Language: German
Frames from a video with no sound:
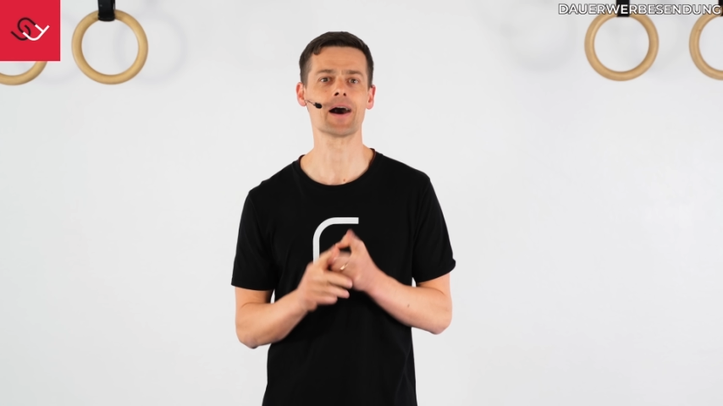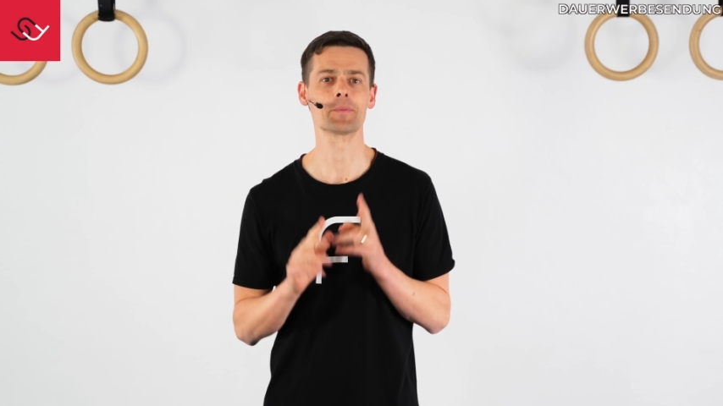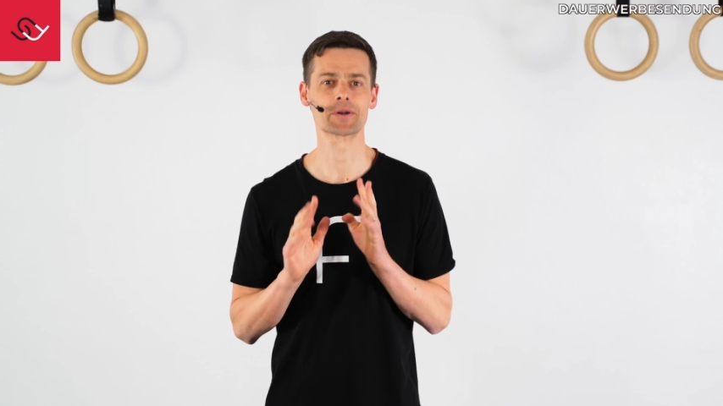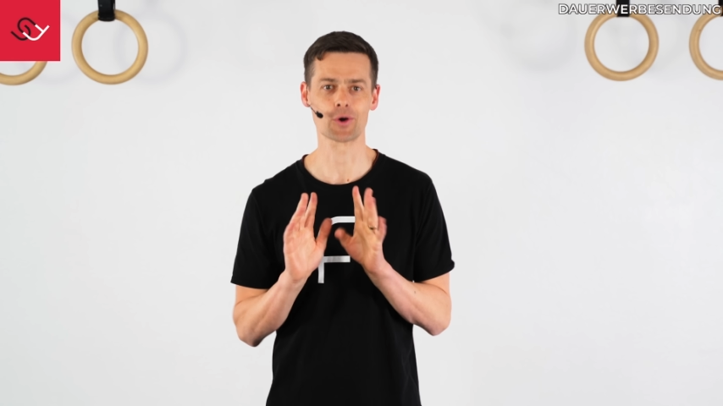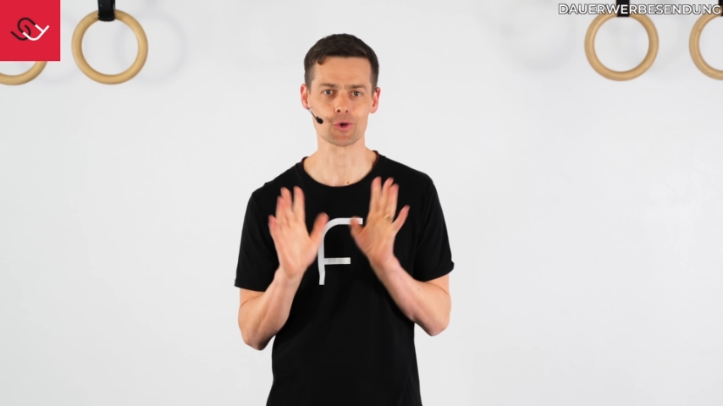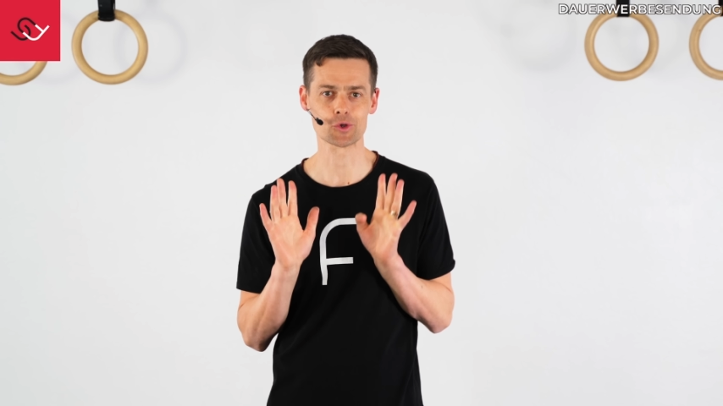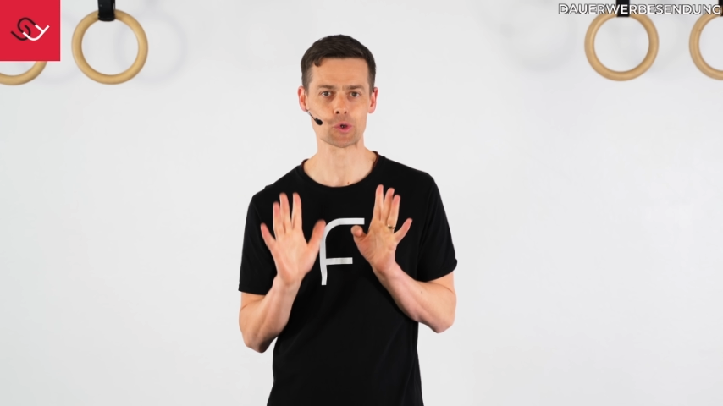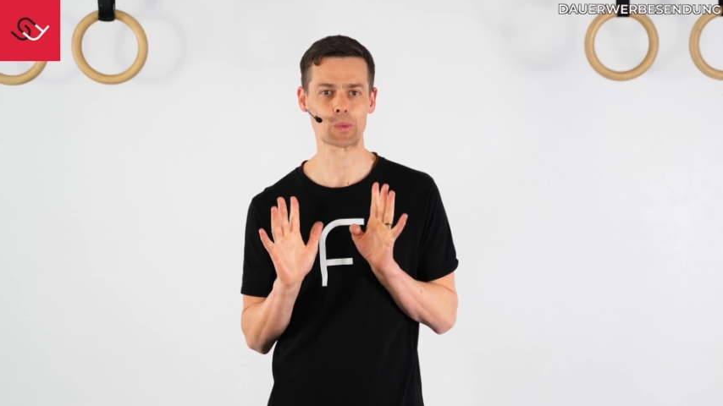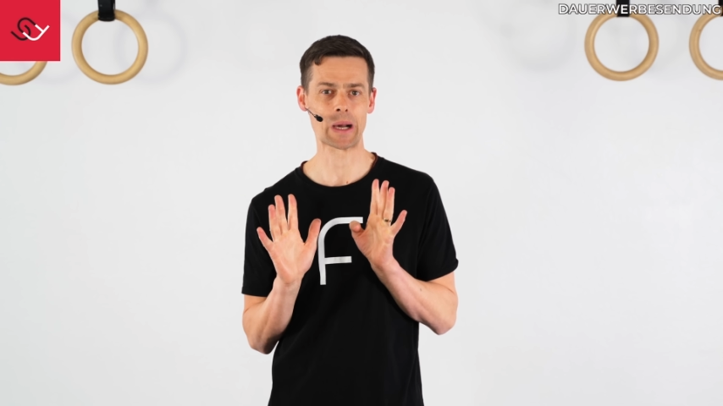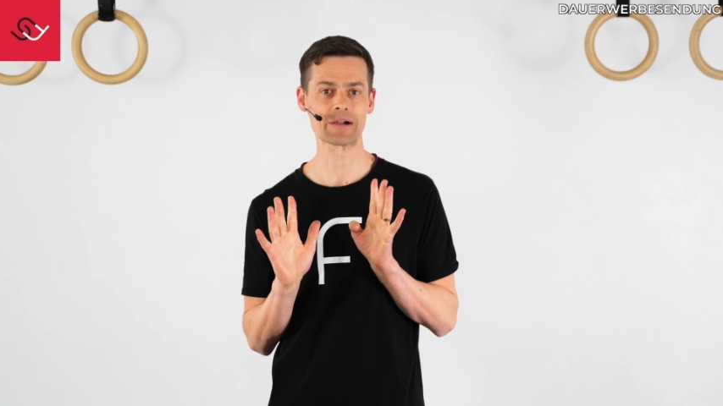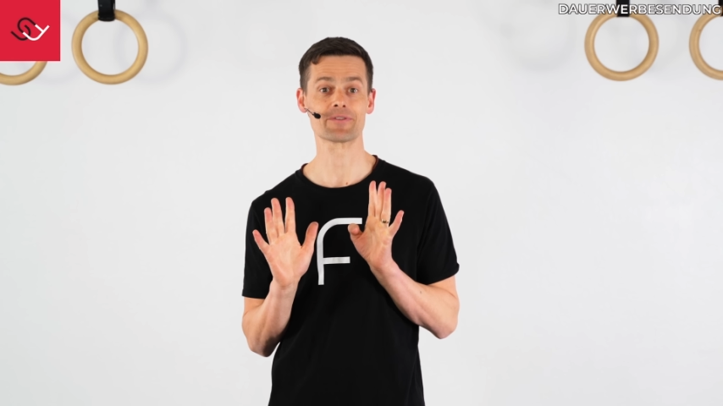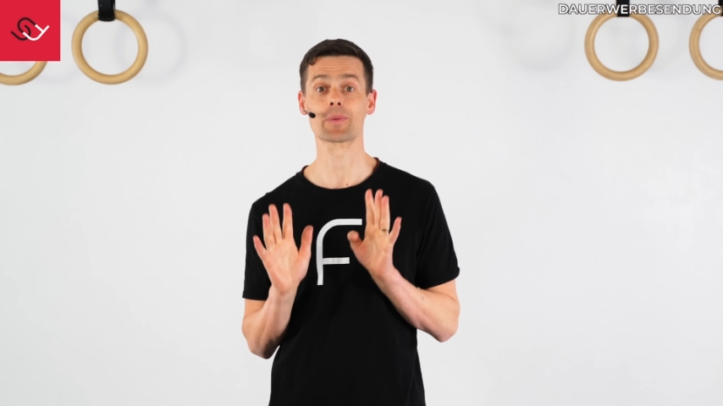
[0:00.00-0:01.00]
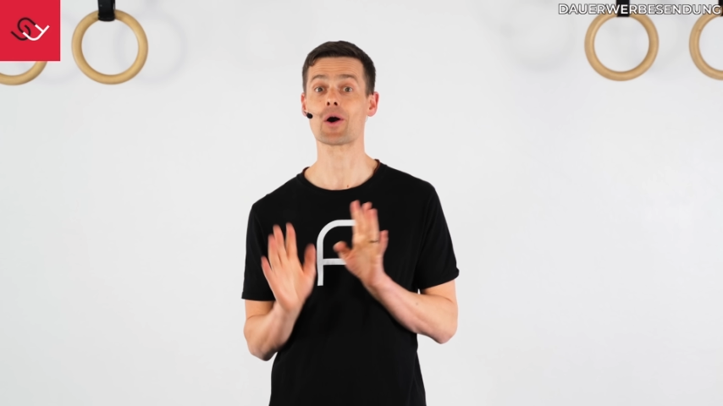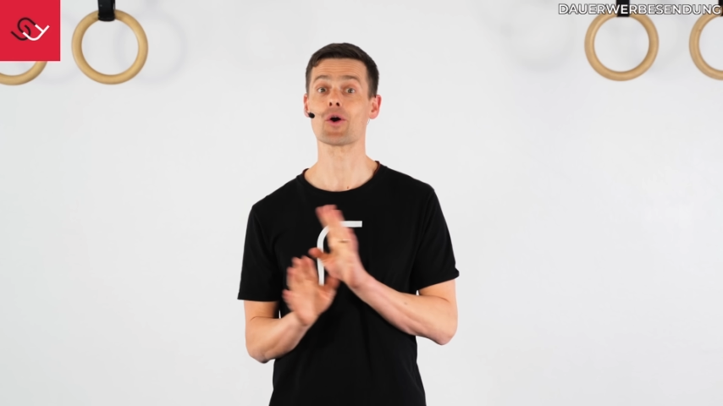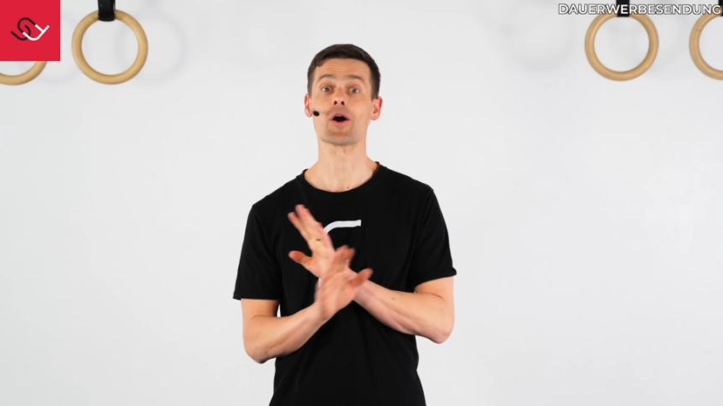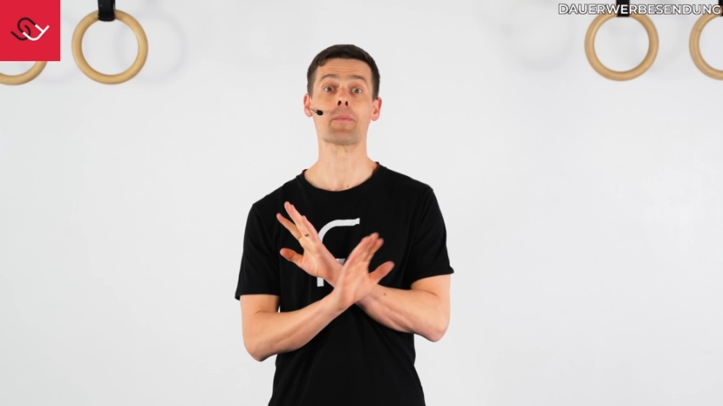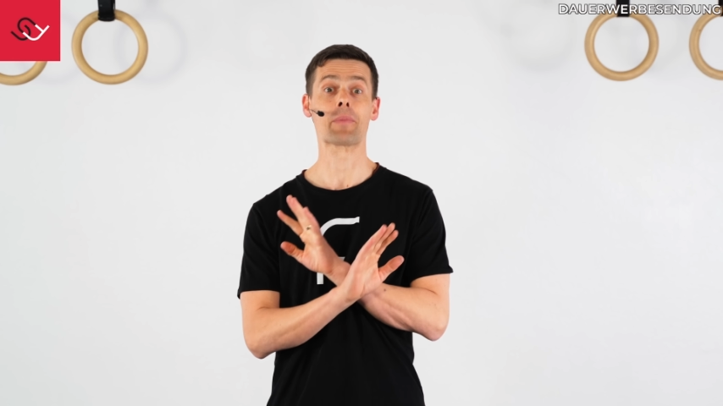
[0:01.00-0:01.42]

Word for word: aber der Otto-Normalverbraucher